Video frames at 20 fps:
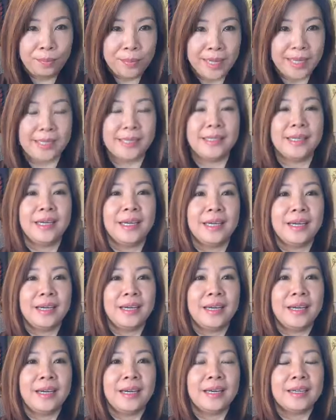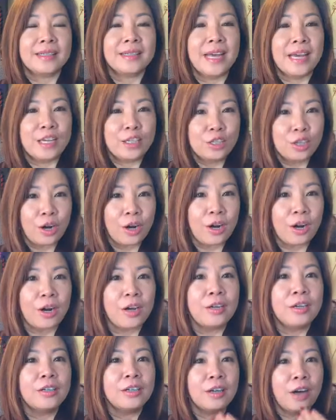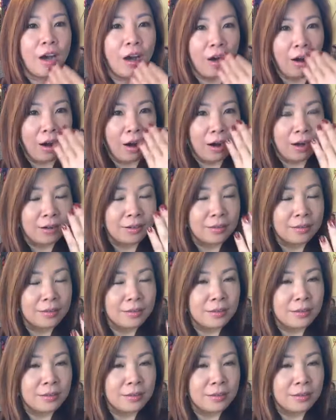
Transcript: mình để cho họ